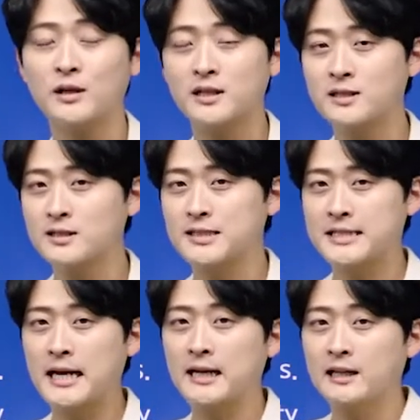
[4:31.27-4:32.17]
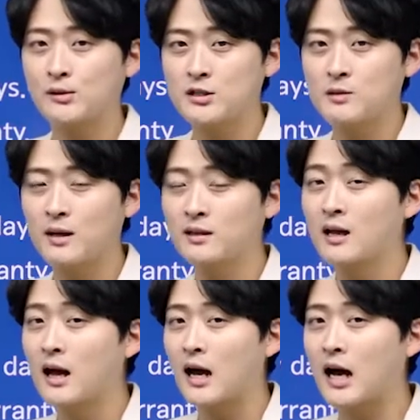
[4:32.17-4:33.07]
얘는 제안하다도 있지만
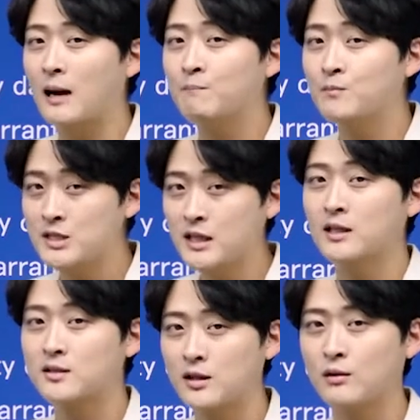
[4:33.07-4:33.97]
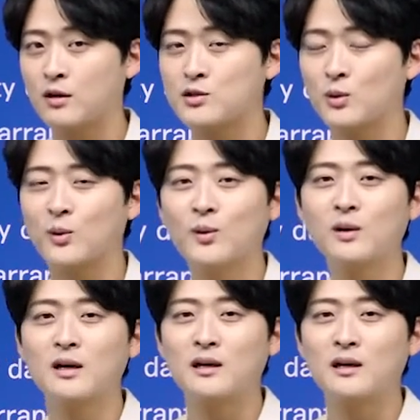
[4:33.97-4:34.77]
암시하다 때 기억하시고